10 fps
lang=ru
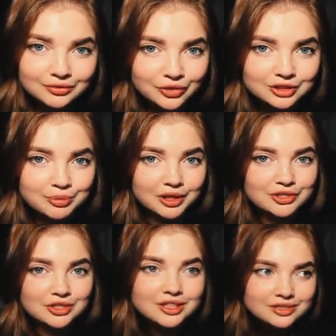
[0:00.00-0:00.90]
того, это
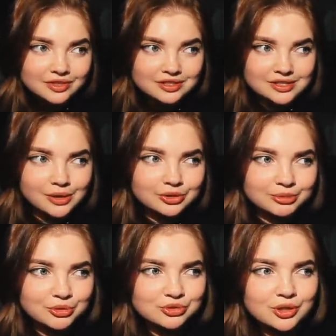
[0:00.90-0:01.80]
приложение связано с
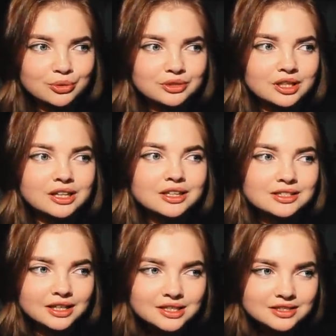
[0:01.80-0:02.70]
какой-то международной
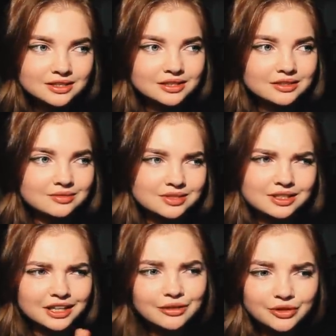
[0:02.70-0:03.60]
организацией
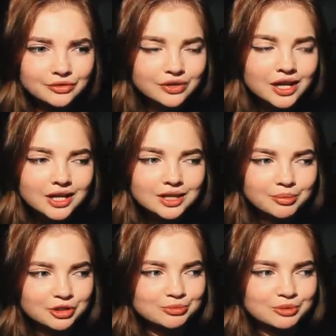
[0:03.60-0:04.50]
деревьев, и
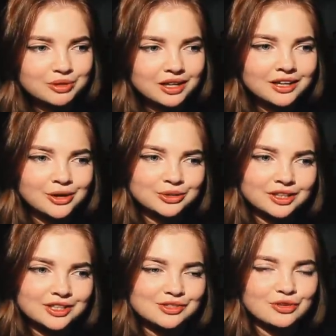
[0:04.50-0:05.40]
поэтому, набирая какое-то
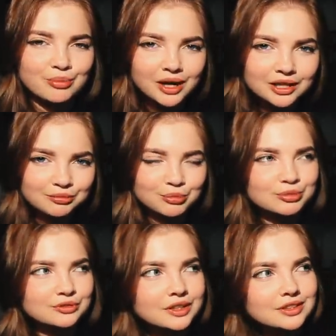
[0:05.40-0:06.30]
количество баллов,
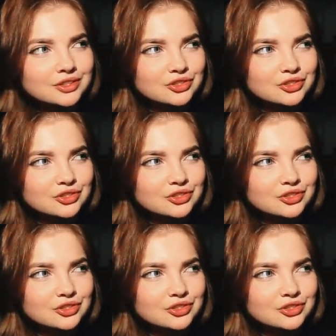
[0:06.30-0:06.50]
по-моему, 2000